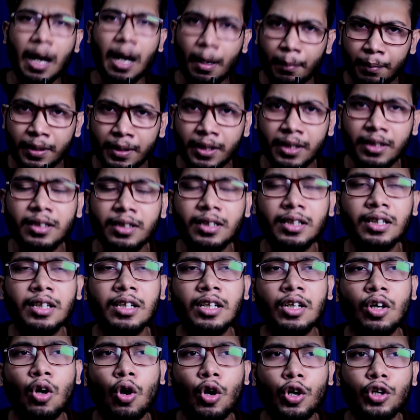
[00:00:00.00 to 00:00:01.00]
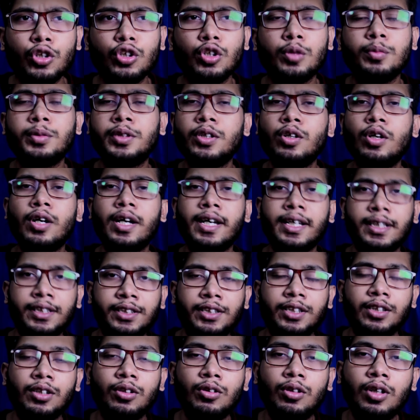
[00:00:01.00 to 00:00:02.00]
আবির অরিন্দম ছিলরা
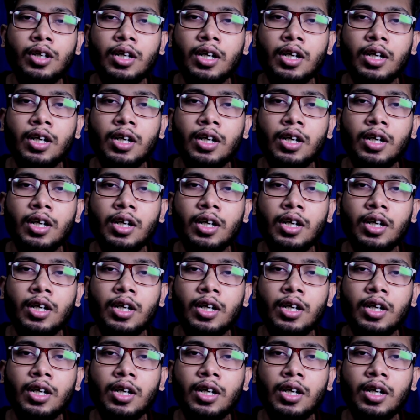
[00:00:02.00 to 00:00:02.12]
এসছিল